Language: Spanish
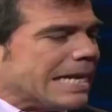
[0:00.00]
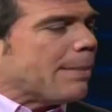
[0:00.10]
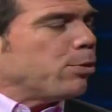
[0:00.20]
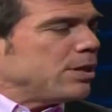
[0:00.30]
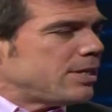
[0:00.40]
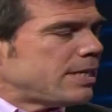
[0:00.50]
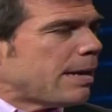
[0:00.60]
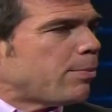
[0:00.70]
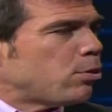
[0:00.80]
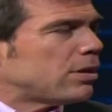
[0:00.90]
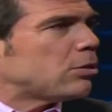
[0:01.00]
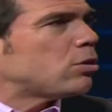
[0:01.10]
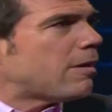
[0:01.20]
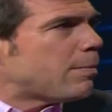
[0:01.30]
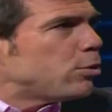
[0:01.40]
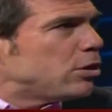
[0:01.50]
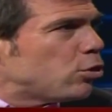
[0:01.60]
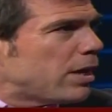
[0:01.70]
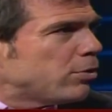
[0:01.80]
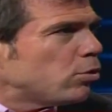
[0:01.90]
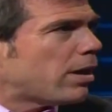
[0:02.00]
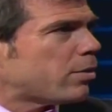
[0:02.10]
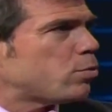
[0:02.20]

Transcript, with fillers: La policía, por lo tanto, estaba monitoreando la